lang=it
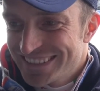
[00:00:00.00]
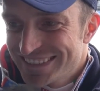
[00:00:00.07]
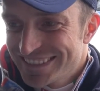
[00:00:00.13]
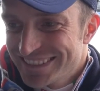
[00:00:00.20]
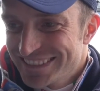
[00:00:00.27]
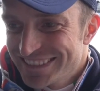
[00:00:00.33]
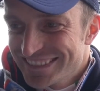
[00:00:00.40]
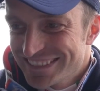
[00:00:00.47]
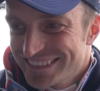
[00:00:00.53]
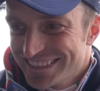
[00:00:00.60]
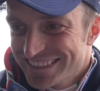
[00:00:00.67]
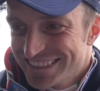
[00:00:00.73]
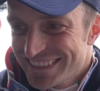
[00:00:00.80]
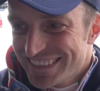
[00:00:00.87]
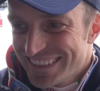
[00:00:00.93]
Sono serviti
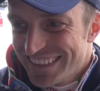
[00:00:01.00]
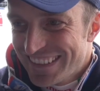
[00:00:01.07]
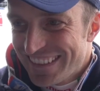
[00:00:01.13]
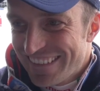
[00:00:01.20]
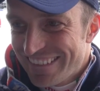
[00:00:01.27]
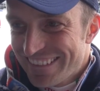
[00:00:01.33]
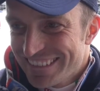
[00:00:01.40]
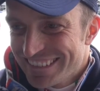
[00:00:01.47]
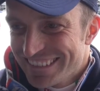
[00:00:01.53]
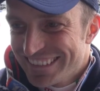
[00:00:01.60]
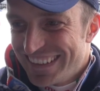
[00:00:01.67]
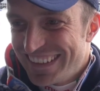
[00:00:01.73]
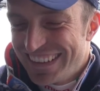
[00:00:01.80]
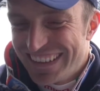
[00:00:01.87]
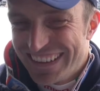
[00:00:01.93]
quattro quarti
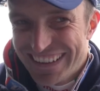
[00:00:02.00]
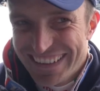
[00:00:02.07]
posti.